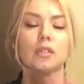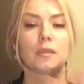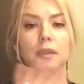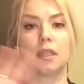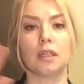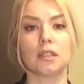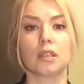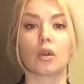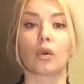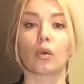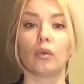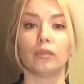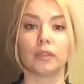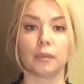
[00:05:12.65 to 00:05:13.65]
смотреться
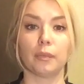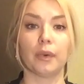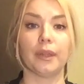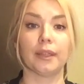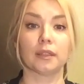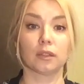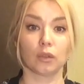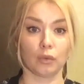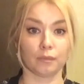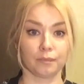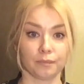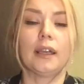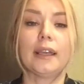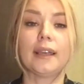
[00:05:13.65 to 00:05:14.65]
ровным полотном.